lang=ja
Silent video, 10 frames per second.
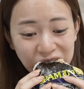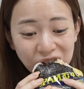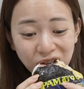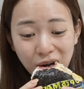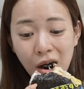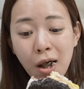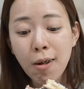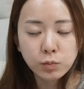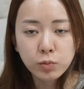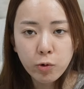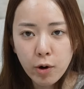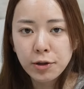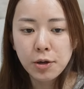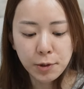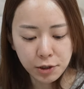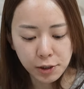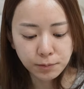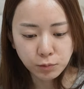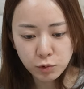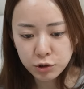うまっご飯食べて
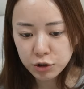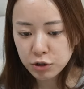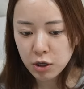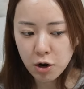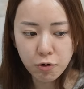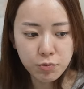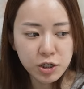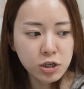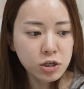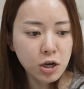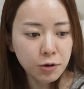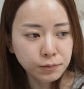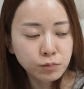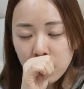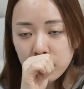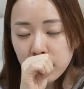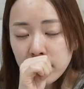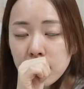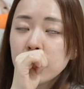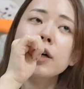ね落ち着いたらゴミ捨てしうのなんか
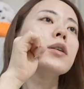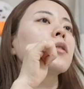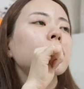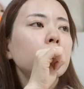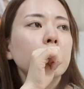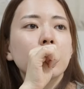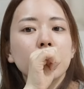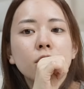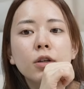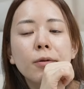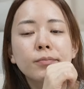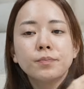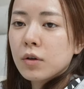前回やった時に